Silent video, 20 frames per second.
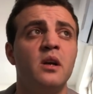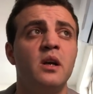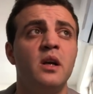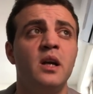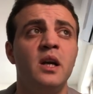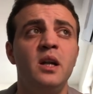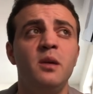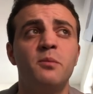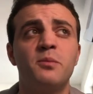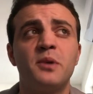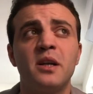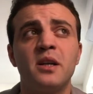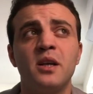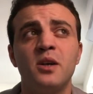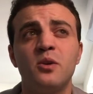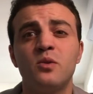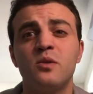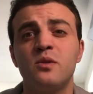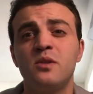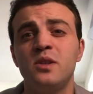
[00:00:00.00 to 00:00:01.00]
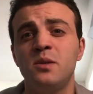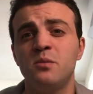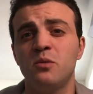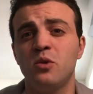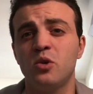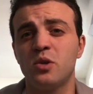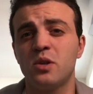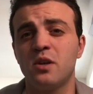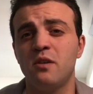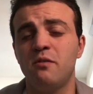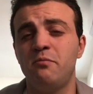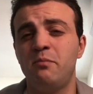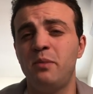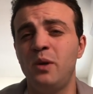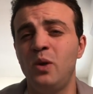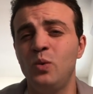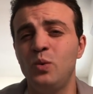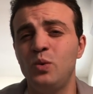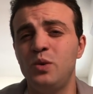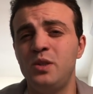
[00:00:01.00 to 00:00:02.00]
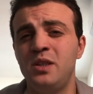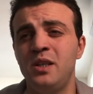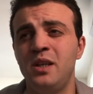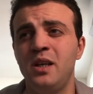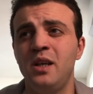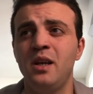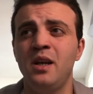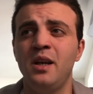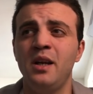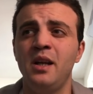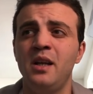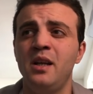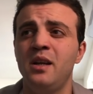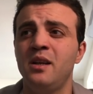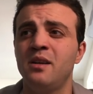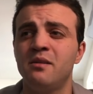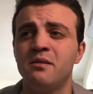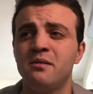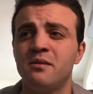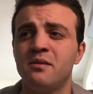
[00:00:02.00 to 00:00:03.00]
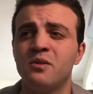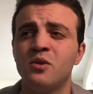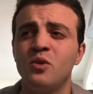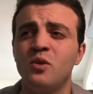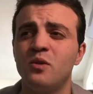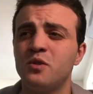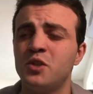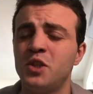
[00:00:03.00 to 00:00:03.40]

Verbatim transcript: Или продают немножко в плюсе, или ну,